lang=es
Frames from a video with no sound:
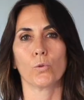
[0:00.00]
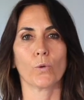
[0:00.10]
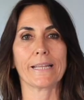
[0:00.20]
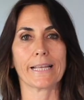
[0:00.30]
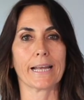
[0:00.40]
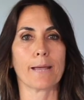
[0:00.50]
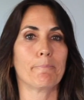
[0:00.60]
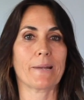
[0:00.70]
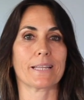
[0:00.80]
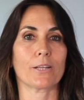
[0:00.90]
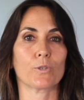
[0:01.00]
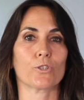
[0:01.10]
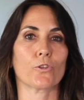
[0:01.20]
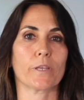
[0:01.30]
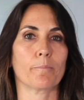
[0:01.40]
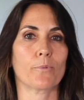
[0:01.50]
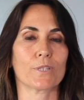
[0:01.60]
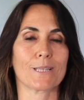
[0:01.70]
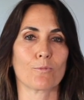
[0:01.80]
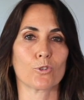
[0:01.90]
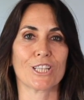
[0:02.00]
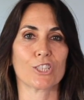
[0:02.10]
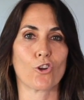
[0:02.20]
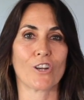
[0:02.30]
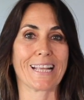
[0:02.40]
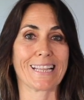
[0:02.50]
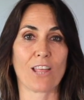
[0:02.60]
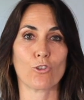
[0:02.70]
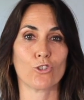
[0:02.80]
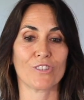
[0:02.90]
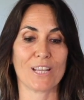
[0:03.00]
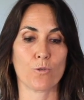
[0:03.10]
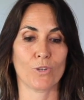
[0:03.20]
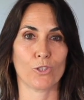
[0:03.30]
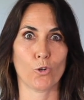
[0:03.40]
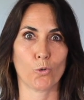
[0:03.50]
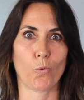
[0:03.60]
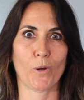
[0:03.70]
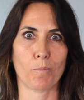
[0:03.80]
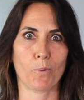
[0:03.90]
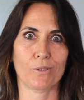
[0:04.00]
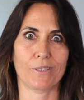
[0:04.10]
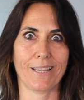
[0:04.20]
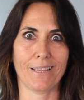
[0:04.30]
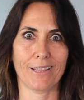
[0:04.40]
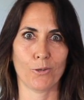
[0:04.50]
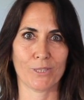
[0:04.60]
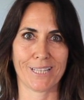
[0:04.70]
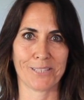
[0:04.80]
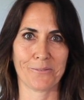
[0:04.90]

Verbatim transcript: Durante gran parte de nuestro tiempo estamos desconectados de nuestros cuerpos y de nuestras